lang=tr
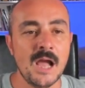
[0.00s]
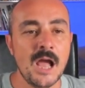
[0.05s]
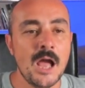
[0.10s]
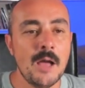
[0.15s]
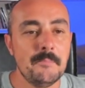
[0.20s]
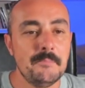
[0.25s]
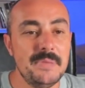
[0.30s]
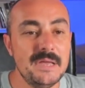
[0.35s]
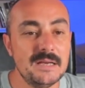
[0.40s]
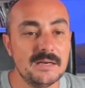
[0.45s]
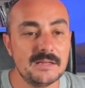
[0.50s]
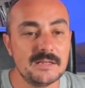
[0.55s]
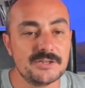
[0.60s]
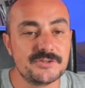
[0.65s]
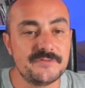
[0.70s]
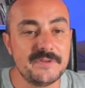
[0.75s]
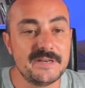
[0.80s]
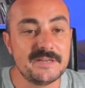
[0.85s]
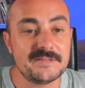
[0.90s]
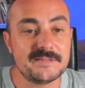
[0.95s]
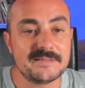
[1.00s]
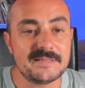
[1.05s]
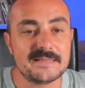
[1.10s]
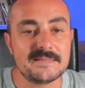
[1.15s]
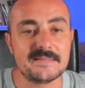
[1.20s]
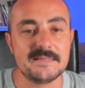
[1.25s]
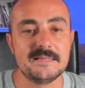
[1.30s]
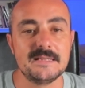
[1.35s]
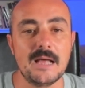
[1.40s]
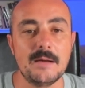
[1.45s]
Bir alışveriş
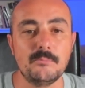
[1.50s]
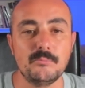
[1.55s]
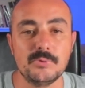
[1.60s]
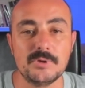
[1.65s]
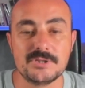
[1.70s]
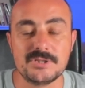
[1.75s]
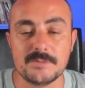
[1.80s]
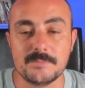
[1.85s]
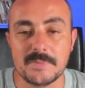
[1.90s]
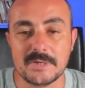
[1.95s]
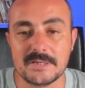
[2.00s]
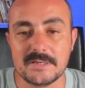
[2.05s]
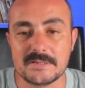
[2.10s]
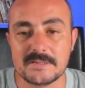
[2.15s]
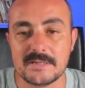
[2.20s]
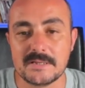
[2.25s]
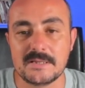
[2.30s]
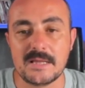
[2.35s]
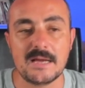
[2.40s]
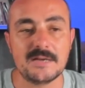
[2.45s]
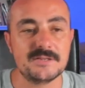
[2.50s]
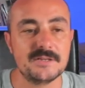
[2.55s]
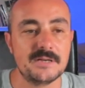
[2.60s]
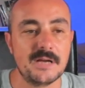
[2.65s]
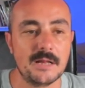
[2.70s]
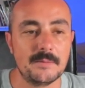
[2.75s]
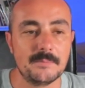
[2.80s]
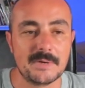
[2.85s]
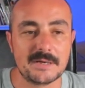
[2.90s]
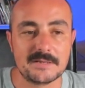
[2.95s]
sitesinden bulaşık makinesi deterjanı
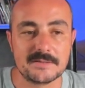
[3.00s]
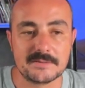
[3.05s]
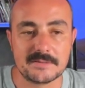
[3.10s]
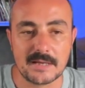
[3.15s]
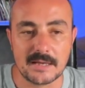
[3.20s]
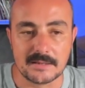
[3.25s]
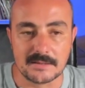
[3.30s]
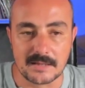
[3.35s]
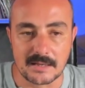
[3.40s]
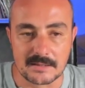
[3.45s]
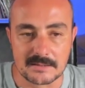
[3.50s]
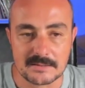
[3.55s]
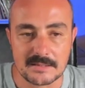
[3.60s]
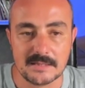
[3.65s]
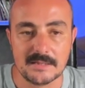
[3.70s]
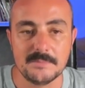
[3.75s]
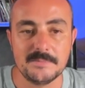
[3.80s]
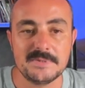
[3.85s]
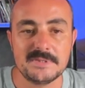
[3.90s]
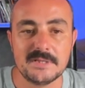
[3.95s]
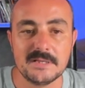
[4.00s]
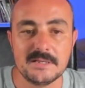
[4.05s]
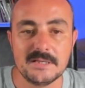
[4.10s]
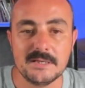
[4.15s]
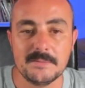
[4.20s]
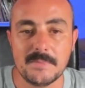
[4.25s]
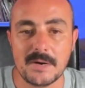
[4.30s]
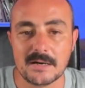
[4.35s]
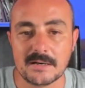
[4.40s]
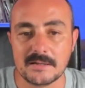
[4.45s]
almak isteyen Nazlı Hanım istediği
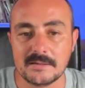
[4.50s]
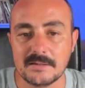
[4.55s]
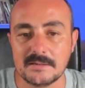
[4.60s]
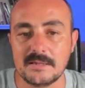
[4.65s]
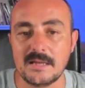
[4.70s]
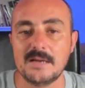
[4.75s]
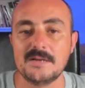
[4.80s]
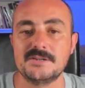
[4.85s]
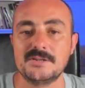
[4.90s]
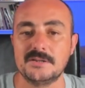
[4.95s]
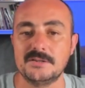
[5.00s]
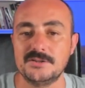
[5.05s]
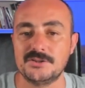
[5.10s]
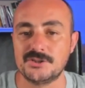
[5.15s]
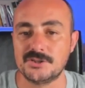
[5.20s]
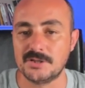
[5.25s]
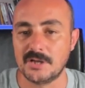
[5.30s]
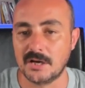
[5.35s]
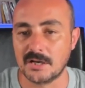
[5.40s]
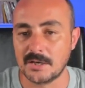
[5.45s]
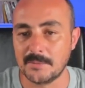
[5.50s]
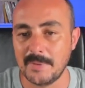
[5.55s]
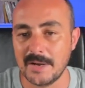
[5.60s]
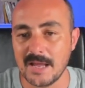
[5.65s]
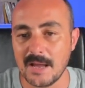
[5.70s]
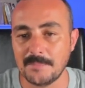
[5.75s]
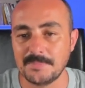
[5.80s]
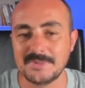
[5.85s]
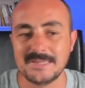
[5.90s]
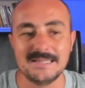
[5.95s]
marka deterjanın için arama
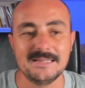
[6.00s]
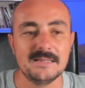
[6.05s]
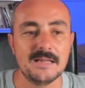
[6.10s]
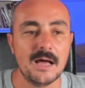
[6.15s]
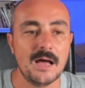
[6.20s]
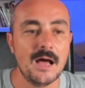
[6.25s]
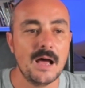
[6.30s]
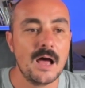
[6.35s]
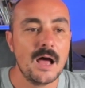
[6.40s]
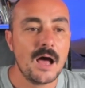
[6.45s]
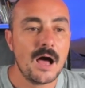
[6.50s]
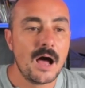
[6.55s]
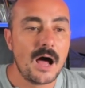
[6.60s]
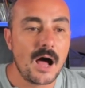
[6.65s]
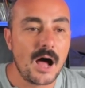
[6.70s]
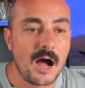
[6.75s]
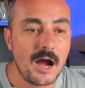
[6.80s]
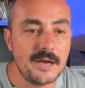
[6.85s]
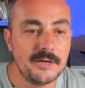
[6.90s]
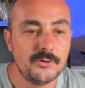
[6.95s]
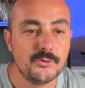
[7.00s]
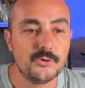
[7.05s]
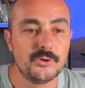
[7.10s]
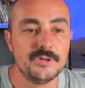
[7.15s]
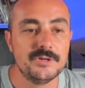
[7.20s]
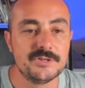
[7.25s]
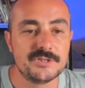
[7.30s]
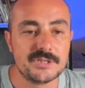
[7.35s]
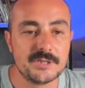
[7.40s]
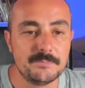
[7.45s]
yaptığında aynı
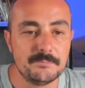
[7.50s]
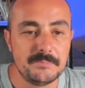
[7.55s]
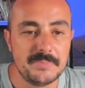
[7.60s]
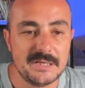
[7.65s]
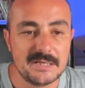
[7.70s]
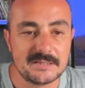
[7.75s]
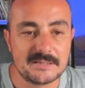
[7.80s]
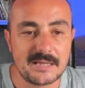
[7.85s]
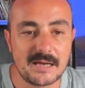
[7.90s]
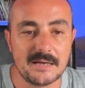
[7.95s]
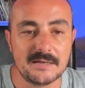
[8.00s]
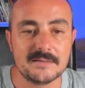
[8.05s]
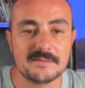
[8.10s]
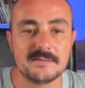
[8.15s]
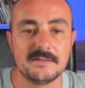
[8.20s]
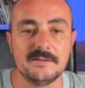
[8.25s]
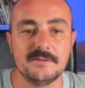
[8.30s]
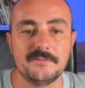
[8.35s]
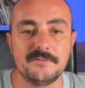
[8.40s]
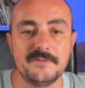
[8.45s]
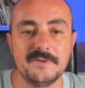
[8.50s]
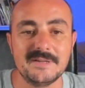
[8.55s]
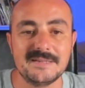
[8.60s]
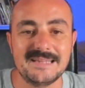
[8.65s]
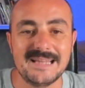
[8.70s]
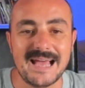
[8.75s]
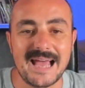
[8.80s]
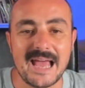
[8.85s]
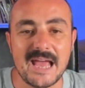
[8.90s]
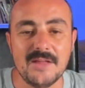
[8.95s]
ürün için bir tanesinin
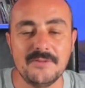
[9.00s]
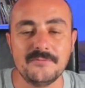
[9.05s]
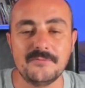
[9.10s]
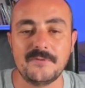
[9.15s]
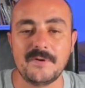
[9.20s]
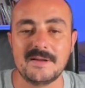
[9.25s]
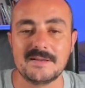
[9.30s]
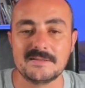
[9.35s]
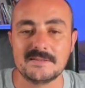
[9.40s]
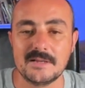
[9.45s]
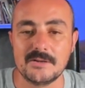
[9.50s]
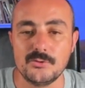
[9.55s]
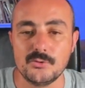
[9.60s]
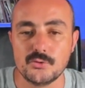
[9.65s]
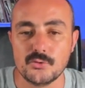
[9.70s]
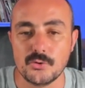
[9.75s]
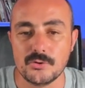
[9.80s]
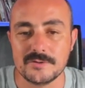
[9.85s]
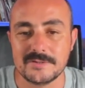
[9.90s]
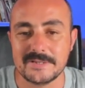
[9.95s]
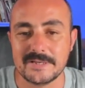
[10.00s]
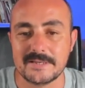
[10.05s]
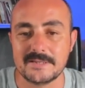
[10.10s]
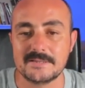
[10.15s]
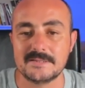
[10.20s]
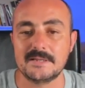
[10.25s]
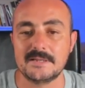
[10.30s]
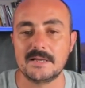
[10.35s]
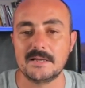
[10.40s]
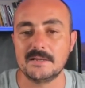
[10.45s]
fiyatı en fazla 118
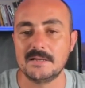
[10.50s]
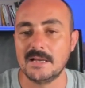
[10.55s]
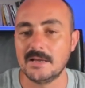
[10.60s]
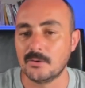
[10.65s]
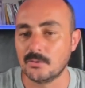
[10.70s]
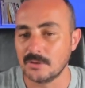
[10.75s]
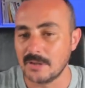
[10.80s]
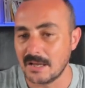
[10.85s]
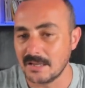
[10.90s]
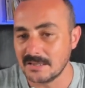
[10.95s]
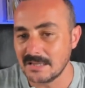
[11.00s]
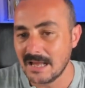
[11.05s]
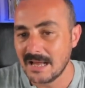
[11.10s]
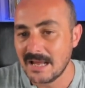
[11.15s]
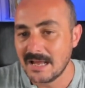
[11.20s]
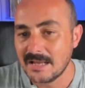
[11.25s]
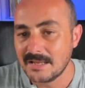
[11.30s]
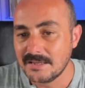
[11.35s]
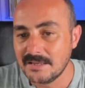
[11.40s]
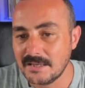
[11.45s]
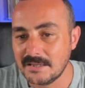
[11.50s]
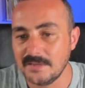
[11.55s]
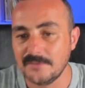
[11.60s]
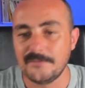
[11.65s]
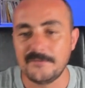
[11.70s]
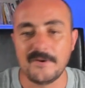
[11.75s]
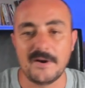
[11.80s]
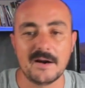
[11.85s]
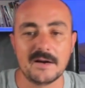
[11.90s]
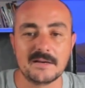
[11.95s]
TL olan 7
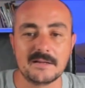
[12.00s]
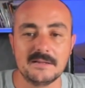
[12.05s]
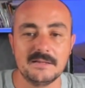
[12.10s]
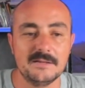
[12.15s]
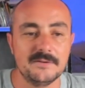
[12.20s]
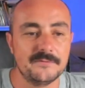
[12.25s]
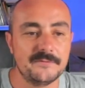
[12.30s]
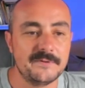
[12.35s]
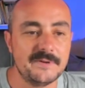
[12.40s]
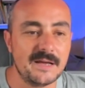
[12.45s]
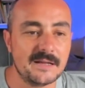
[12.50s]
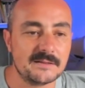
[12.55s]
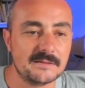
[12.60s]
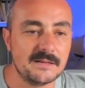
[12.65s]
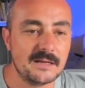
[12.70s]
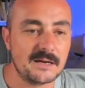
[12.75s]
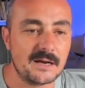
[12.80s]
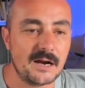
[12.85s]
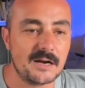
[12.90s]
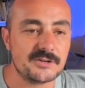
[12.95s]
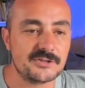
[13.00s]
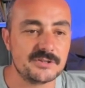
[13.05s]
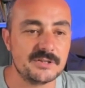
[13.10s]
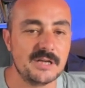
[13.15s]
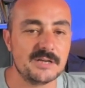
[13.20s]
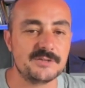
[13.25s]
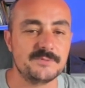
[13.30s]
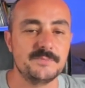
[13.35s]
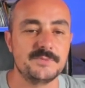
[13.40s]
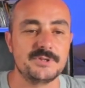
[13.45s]
farklı fiyatla
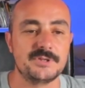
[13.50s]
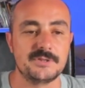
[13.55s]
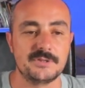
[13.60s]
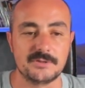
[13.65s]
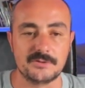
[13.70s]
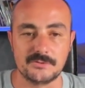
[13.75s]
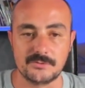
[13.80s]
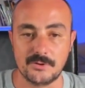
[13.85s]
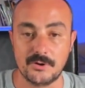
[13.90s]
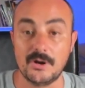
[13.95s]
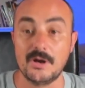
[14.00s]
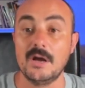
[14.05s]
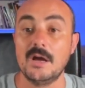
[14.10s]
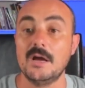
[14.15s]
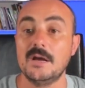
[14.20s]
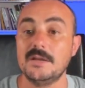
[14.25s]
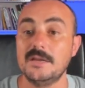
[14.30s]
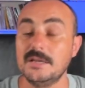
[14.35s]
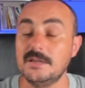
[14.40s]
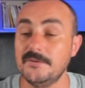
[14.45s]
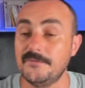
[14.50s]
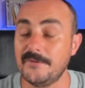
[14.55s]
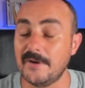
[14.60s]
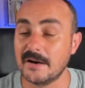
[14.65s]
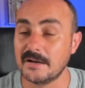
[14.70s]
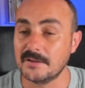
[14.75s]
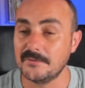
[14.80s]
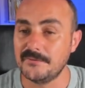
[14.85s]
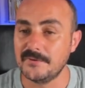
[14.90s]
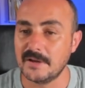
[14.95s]
karşılaşmıştır diyor. 7
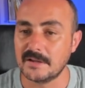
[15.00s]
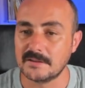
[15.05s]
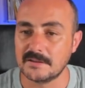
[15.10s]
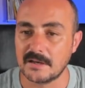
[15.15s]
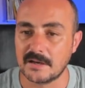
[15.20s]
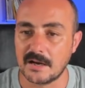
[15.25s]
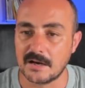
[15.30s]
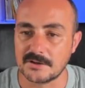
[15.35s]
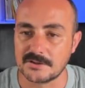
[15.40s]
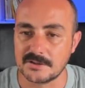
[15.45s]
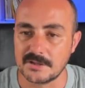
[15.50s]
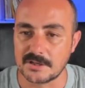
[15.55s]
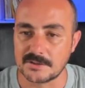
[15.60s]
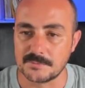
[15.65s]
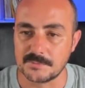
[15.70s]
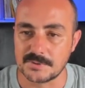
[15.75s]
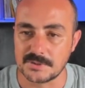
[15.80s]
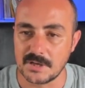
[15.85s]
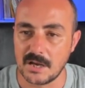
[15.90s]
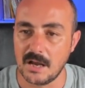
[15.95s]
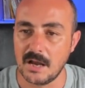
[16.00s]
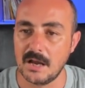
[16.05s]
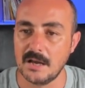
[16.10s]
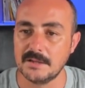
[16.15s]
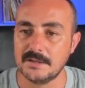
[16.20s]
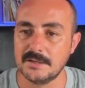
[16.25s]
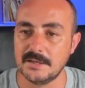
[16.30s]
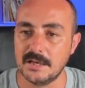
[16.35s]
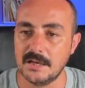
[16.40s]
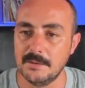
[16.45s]
farklı fiyatla karşılaşmış.
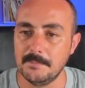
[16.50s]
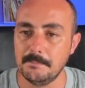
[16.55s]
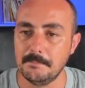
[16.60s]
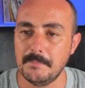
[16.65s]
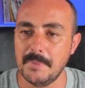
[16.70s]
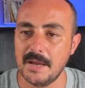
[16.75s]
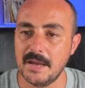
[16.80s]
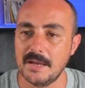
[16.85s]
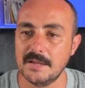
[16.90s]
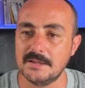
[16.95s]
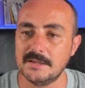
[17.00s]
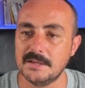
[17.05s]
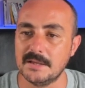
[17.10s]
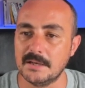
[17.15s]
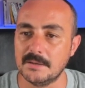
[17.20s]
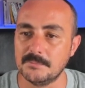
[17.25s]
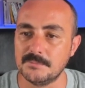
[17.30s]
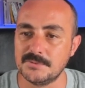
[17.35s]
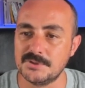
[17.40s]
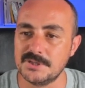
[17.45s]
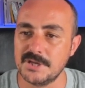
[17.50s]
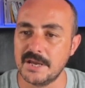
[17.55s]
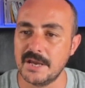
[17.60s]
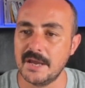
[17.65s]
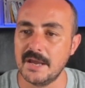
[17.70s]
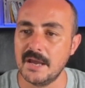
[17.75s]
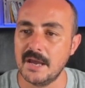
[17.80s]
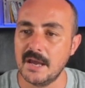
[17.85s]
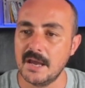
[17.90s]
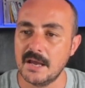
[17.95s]
A diyelim, B diyelim,
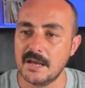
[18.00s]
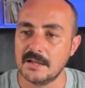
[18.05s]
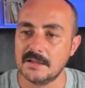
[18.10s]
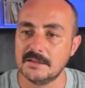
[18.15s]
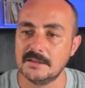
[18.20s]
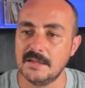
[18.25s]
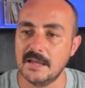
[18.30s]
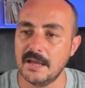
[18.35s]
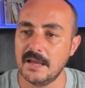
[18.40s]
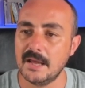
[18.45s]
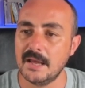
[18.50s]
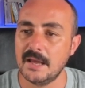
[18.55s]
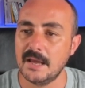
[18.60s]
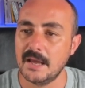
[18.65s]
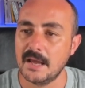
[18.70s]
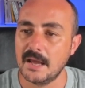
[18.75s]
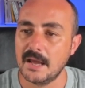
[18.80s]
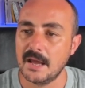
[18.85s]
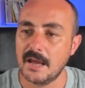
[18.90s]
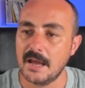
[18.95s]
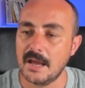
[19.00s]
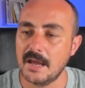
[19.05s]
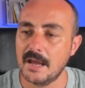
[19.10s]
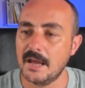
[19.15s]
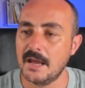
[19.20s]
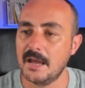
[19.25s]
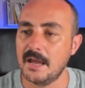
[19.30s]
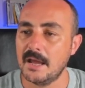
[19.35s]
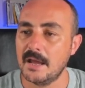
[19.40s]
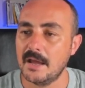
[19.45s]
C, D,
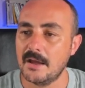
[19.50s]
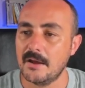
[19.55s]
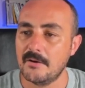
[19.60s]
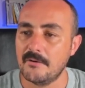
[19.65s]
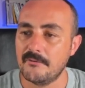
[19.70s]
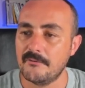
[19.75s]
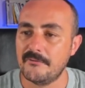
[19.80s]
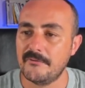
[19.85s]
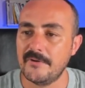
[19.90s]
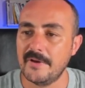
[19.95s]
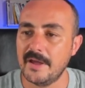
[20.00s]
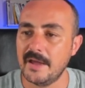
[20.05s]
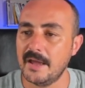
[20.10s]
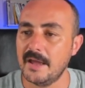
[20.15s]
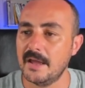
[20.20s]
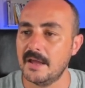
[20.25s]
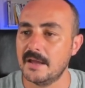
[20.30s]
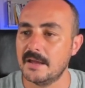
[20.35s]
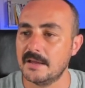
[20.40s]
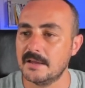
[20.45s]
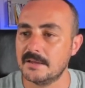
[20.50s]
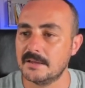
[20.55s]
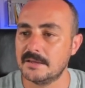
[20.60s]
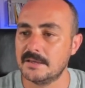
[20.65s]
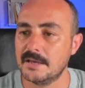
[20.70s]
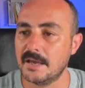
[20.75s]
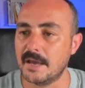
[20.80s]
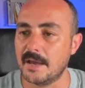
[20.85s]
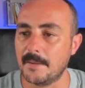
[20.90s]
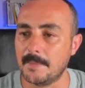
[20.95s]
E, F,
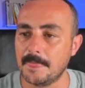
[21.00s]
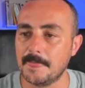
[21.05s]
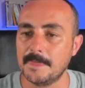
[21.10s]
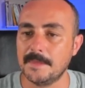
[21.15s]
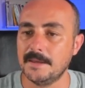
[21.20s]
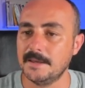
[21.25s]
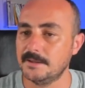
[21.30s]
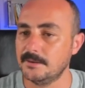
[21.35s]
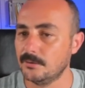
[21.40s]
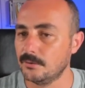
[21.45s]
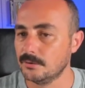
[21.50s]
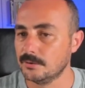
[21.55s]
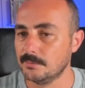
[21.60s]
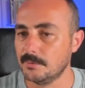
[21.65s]
G. 7 oldu mu?